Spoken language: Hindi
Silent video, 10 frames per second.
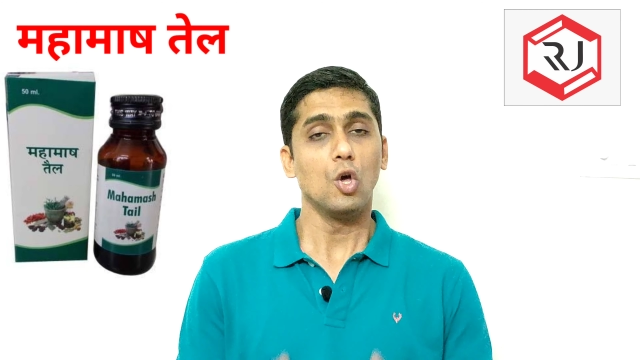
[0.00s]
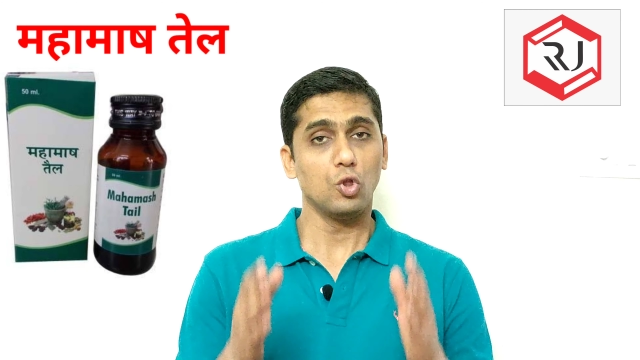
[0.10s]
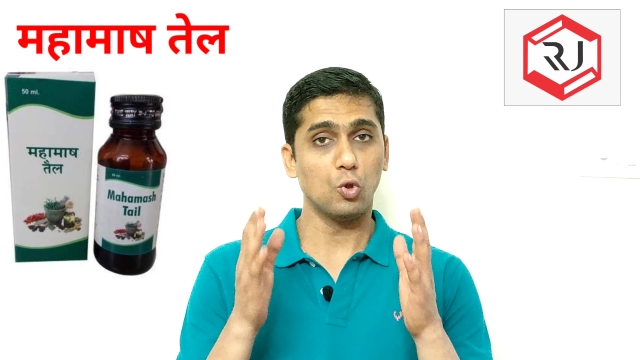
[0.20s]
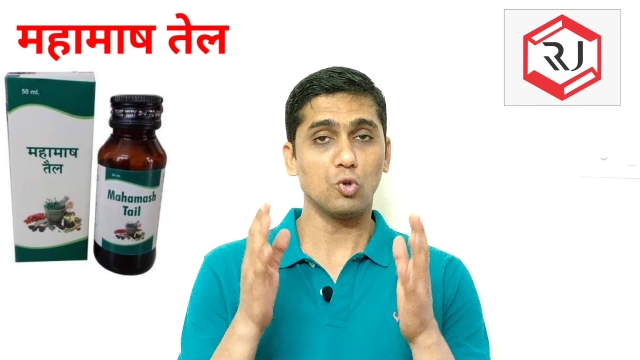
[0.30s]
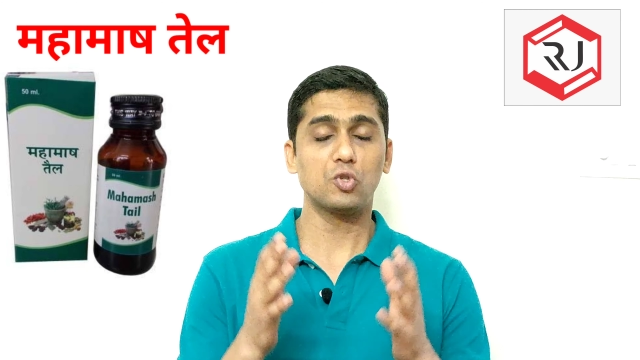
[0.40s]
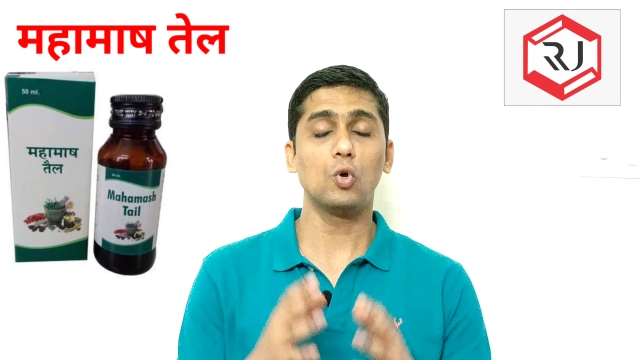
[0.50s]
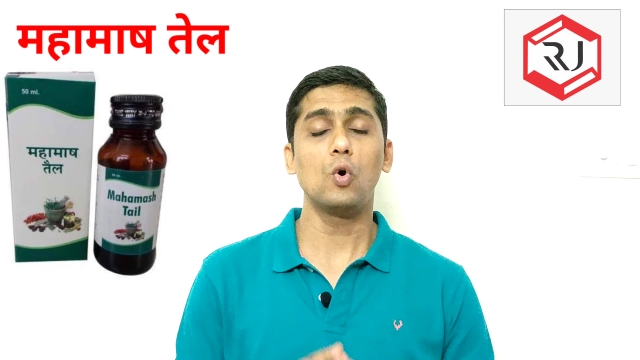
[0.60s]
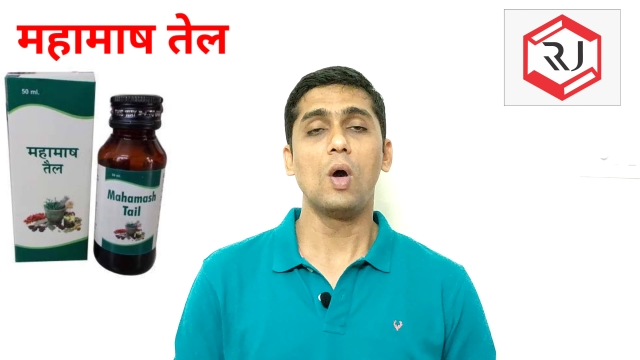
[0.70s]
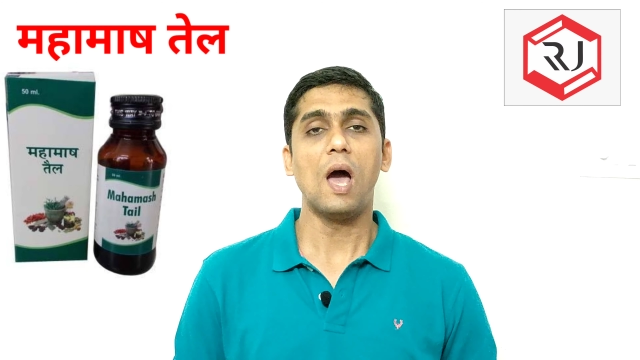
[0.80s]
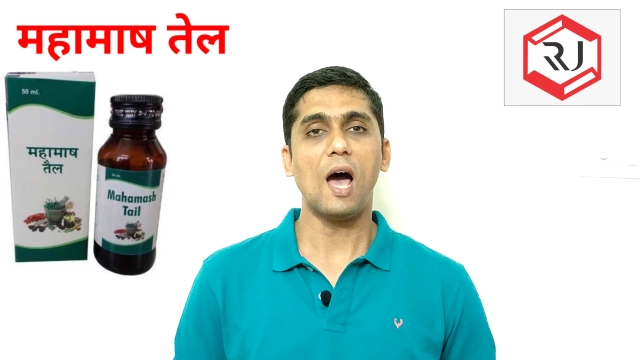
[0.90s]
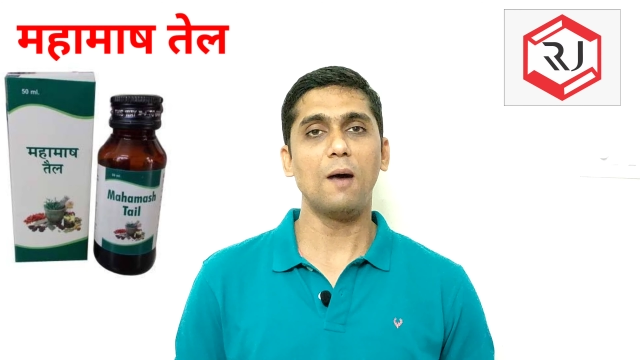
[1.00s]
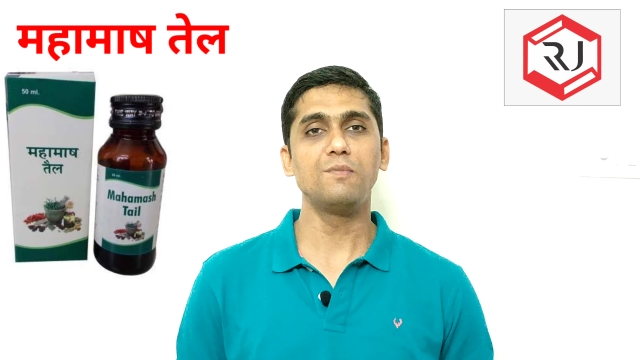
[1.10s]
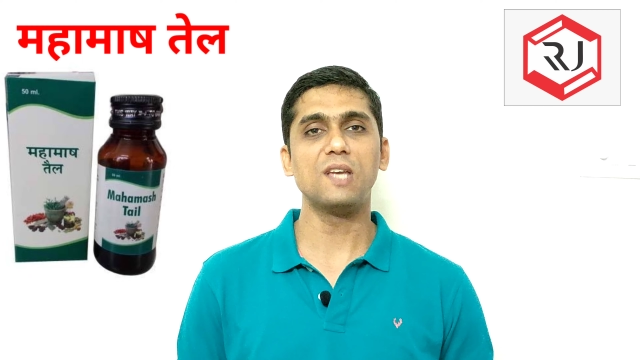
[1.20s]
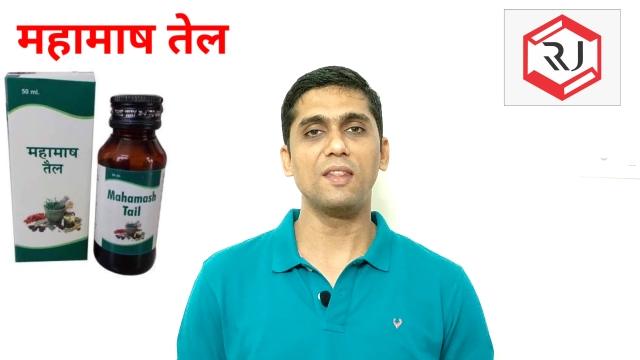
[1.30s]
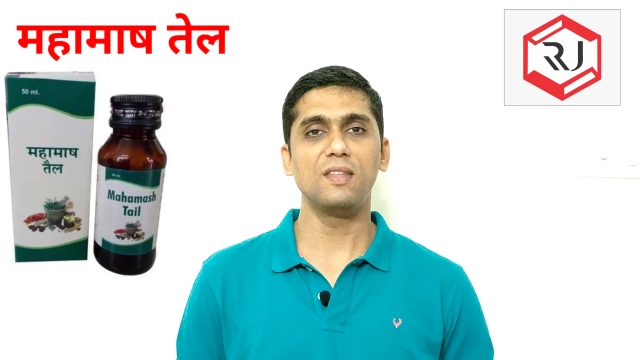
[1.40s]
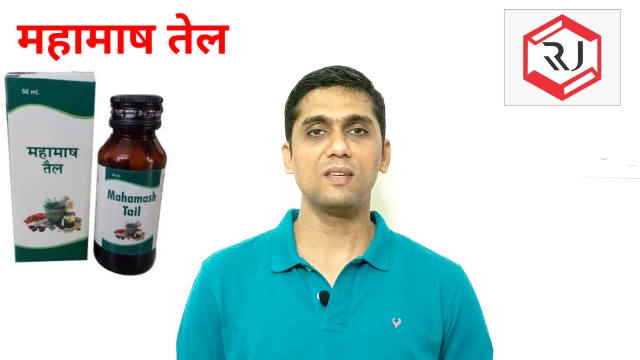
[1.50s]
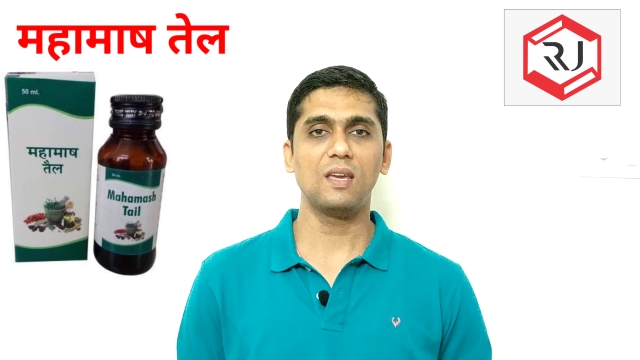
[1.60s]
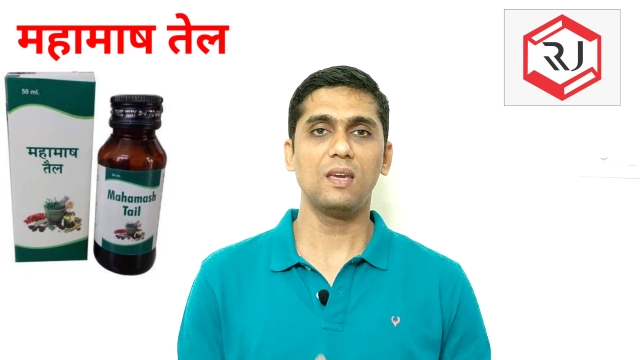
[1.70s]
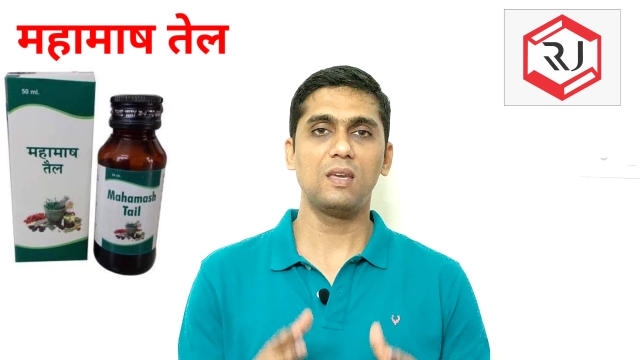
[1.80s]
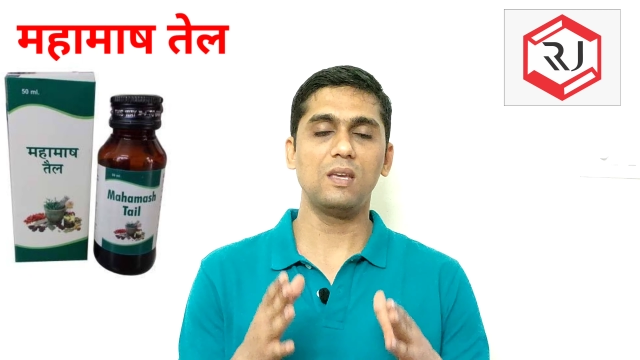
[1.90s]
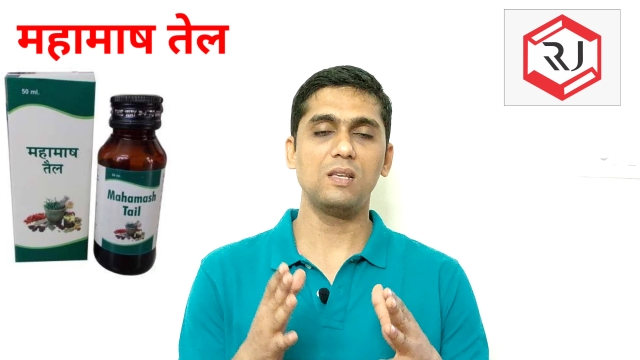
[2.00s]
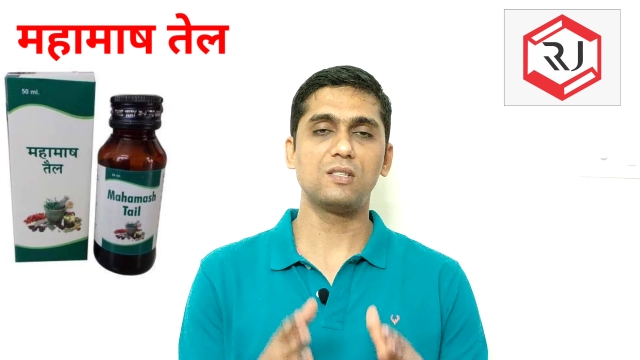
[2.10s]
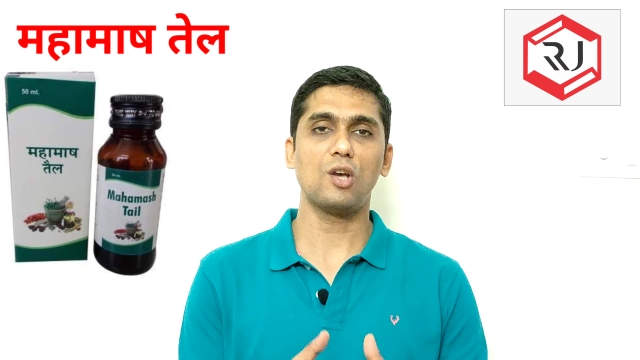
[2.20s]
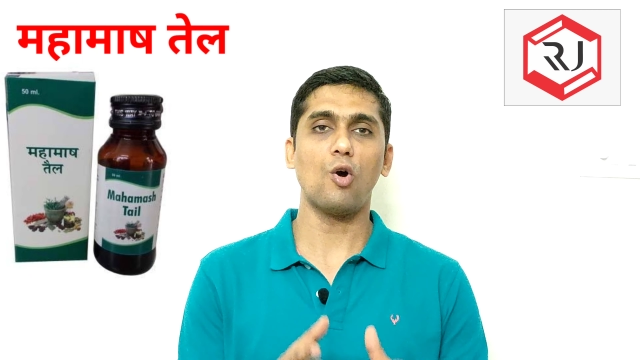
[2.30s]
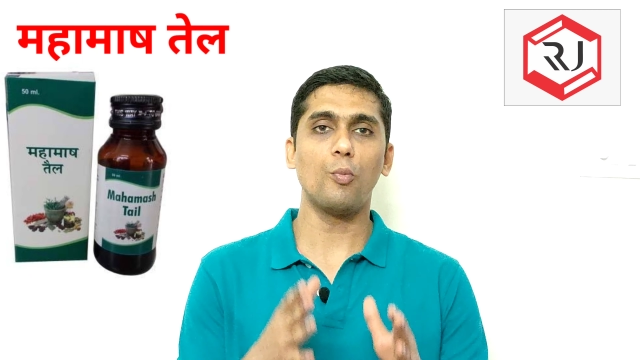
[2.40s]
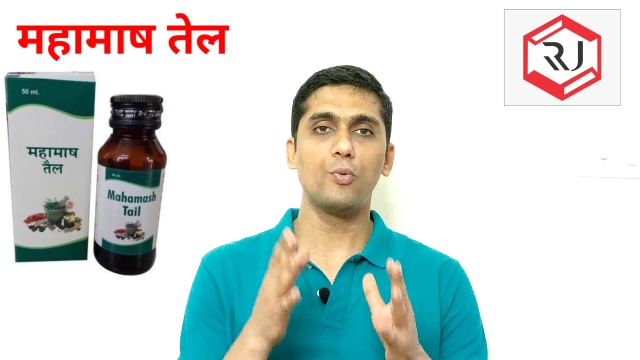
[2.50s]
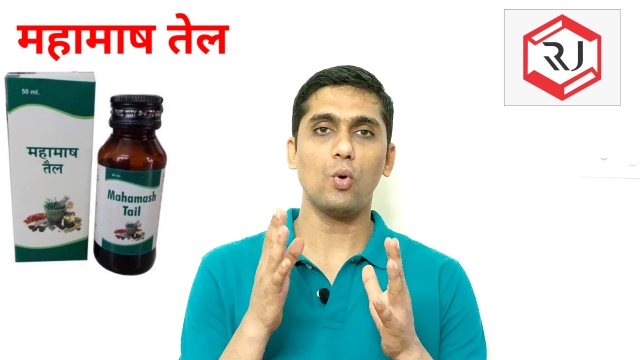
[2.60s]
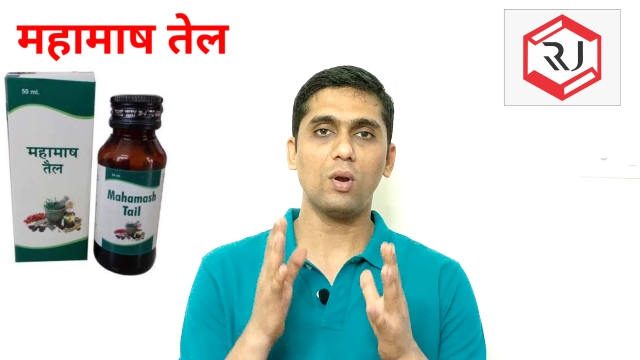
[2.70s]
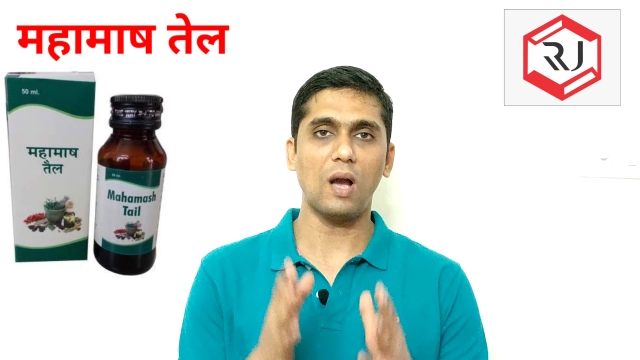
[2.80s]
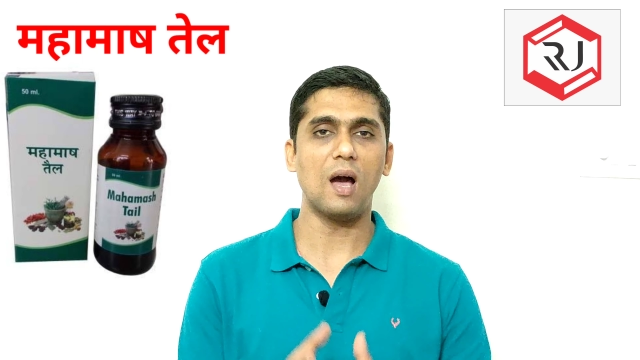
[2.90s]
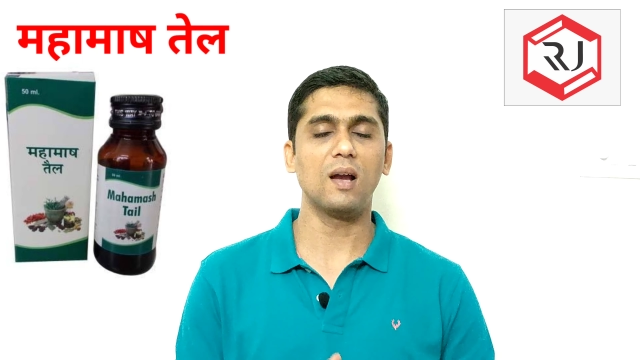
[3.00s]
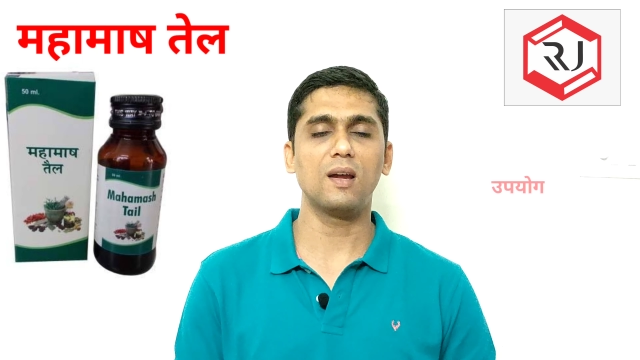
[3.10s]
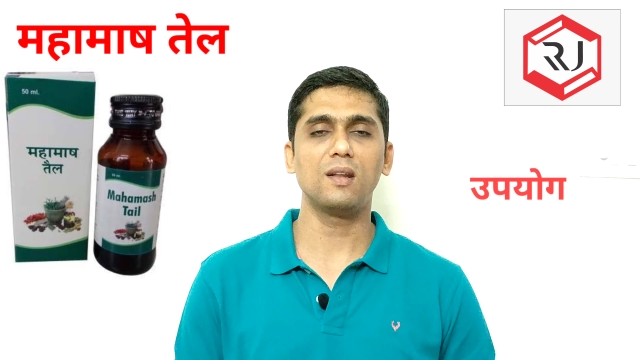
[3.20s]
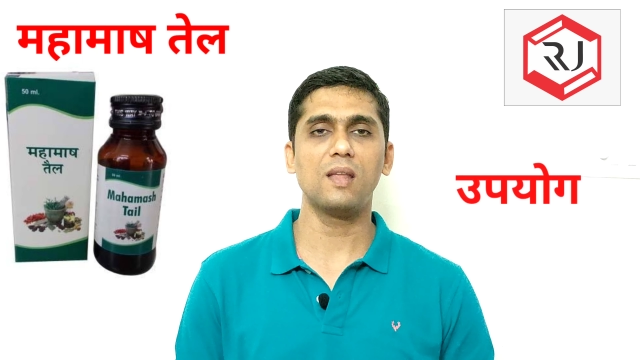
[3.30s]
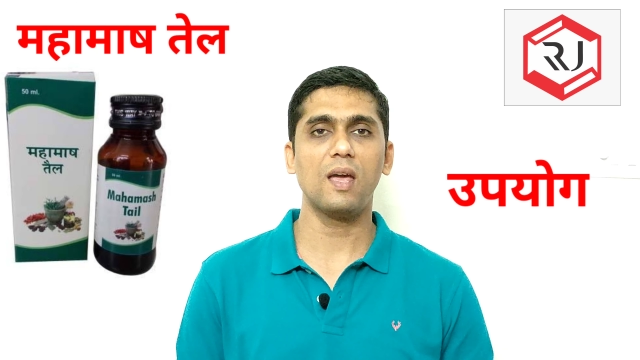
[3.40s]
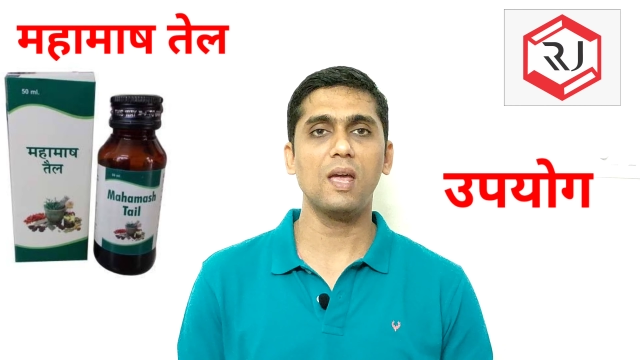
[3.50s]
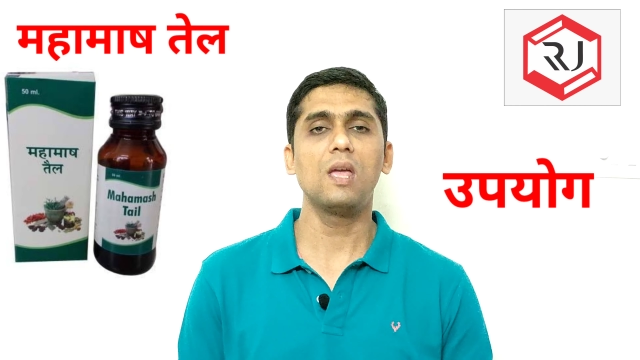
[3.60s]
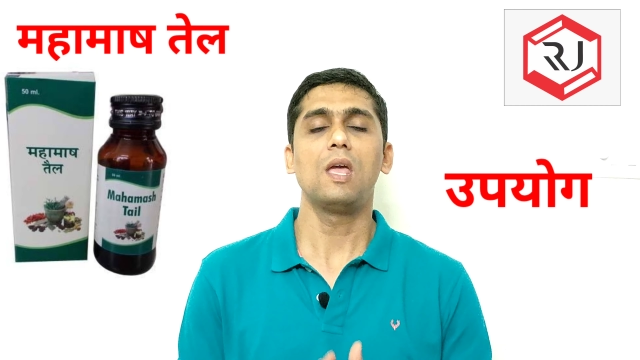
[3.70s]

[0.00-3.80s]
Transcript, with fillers: दोस्तों अब जानेंगे कि इसका उपयोग कहाँ करना है